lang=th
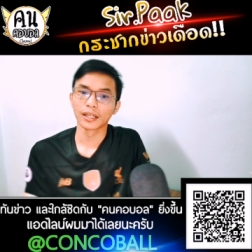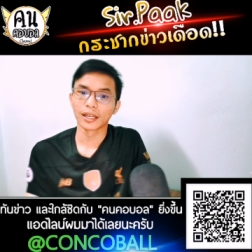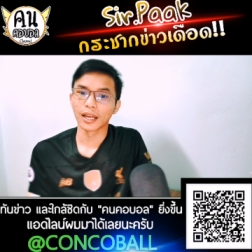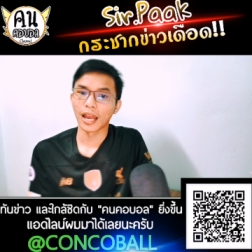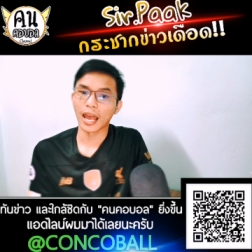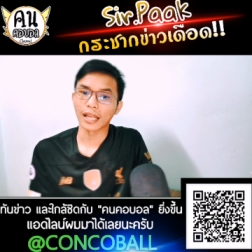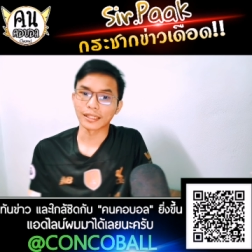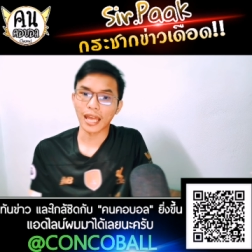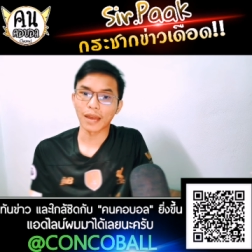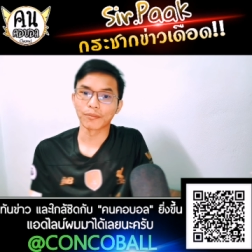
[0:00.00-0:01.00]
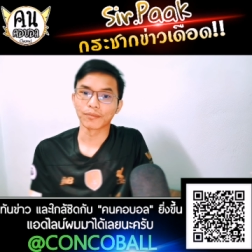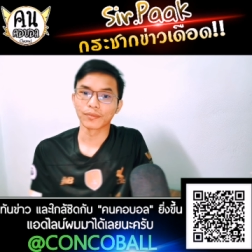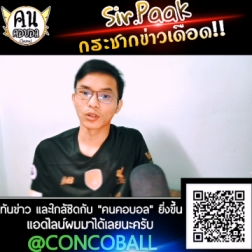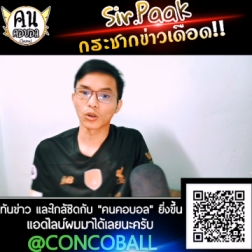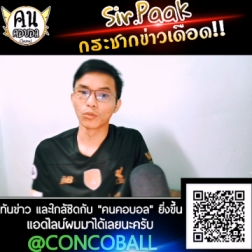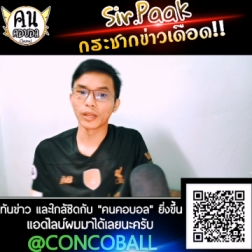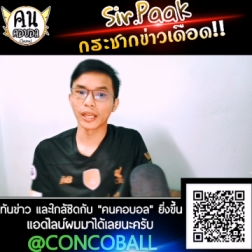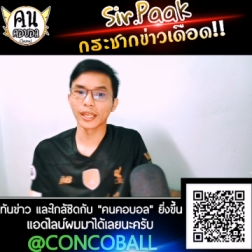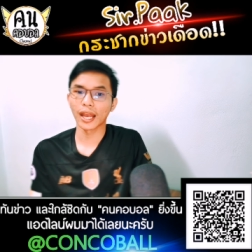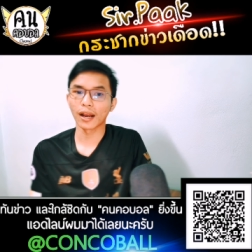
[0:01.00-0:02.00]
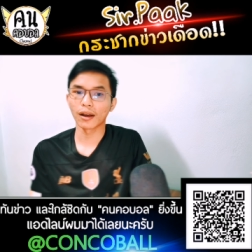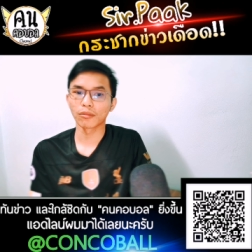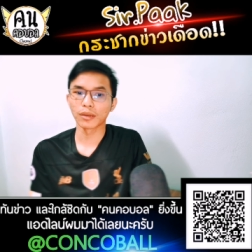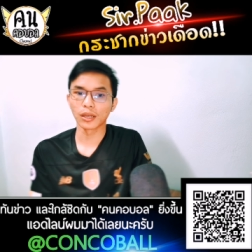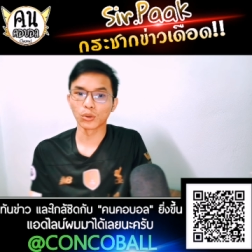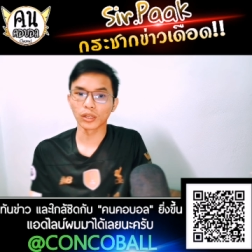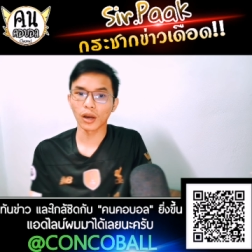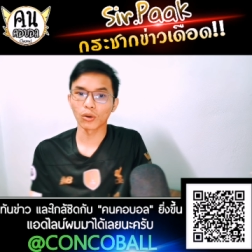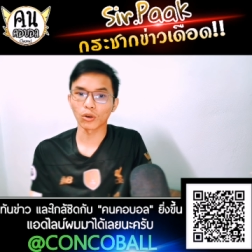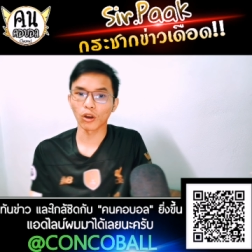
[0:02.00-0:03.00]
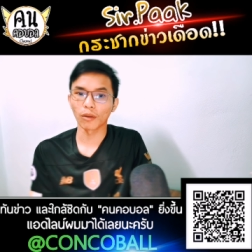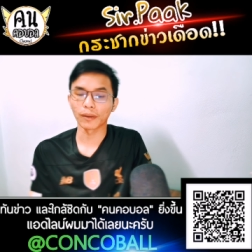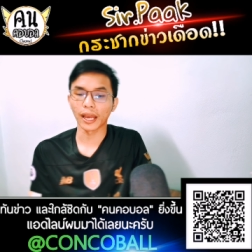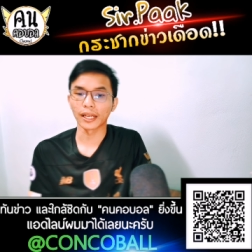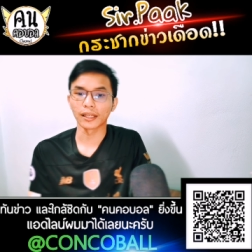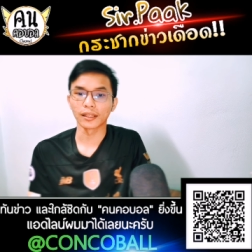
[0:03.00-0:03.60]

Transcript: 5 แต้ม กลุ่มนี้ยังมีลุ้นเข้ารอบกัน